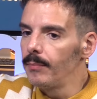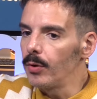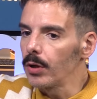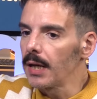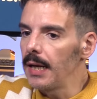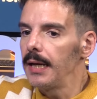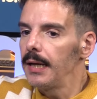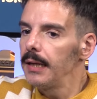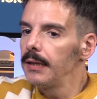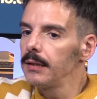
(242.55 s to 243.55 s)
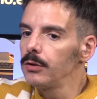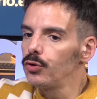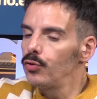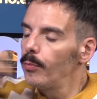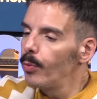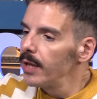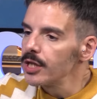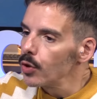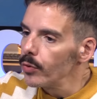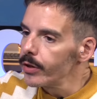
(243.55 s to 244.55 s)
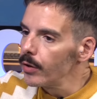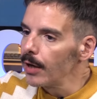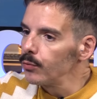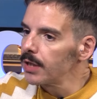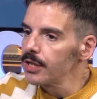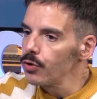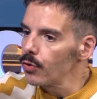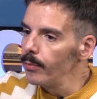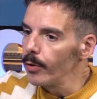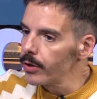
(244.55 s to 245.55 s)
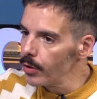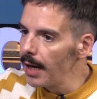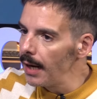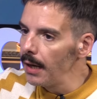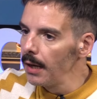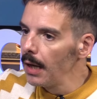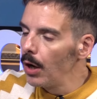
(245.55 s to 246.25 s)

porque tú no puedes solucionar un trastorno emocional